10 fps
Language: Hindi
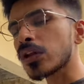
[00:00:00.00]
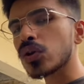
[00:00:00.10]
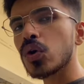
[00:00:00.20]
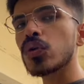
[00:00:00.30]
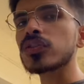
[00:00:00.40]

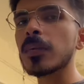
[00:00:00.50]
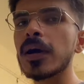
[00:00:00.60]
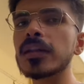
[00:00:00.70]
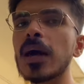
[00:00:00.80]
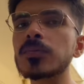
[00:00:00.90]
तो उसके
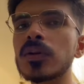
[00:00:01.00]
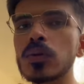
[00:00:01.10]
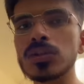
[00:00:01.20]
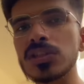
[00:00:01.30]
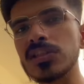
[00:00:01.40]
बाद आपसे
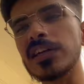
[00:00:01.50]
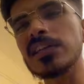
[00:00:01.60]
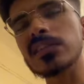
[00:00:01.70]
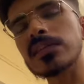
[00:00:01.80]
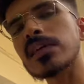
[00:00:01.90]
कुछ चीज़ें
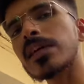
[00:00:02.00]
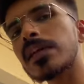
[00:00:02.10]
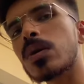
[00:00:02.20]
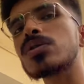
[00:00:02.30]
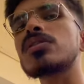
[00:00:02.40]
डिस्कस करनी
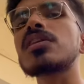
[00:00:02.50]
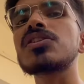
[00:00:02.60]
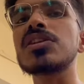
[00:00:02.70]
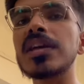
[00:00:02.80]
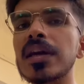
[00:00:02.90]
है कुछ चीज़ें
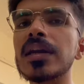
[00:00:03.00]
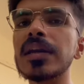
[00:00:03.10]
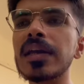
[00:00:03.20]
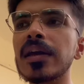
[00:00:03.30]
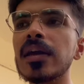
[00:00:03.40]
शेयर
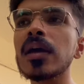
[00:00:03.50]
करनी है